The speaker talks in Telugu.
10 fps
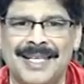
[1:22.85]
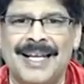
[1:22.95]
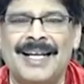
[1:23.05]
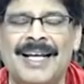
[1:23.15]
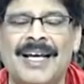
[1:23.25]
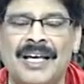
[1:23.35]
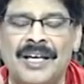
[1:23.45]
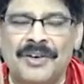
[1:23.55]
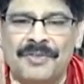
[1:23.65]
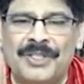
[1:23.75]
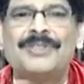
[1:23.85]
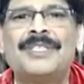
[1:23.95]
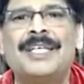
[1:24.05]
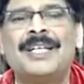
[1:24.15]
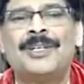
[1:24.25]
ఇలాగా విషం
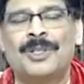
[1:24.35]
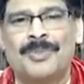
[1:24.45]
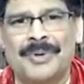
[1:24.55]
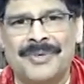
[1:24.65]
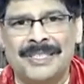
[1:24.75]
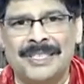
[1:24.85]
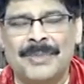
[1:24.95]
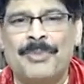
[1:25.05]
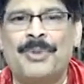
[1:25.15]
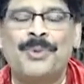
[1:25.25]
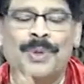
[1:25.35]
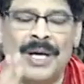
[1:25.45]
శరీరంలోకి ప్రవేశించినప్పుడు